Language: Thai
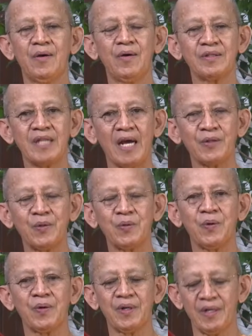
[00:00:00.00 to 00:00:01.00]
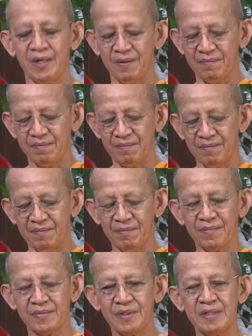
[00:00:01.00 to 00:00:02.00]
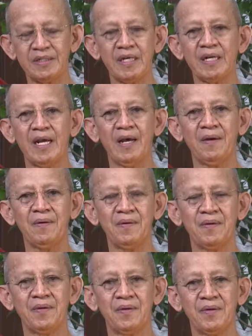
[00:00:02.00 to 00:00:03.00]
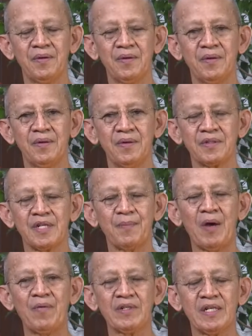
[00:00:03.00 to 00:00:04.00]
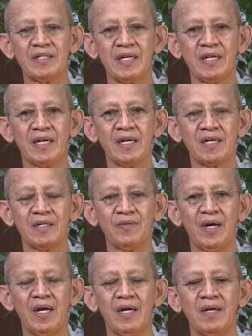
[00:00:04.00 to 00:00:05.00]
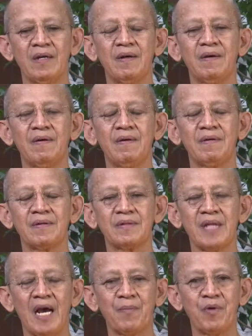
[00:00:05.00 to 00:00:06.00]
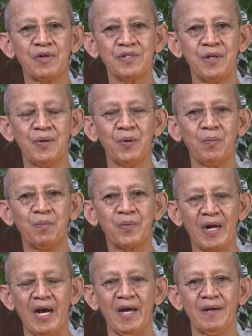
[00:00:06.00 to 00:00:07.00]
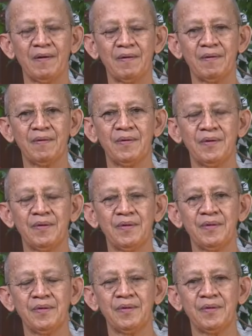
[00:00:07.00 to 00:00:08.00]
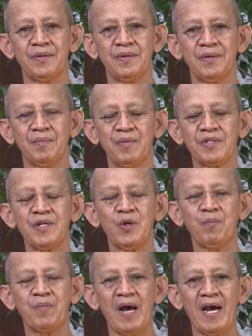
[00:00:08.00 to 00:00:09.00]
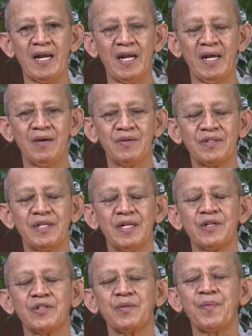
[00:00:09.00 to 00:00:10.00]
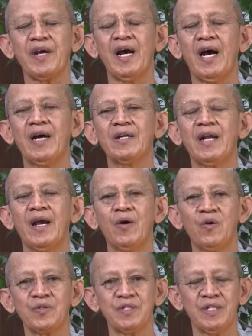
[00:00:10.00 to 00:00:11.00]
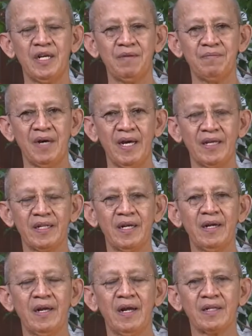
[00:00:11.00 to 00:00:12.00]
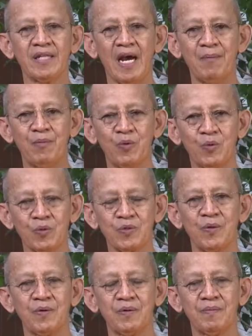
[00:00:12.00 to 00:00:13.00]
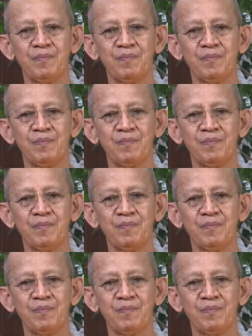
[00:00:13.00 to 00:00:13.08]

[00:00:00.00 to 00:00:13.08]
คนตายทุกคนเนี่ย จริงๆแล้ว สภาวะจริงๆแล้วก็คือว่า ตายเพราะสิ้นลมปราณเมื่อสิ้นลมปราณแล้วจิตก็จะไปหาแหล่งออกซิเจนใหม่ ตามบุญกุศล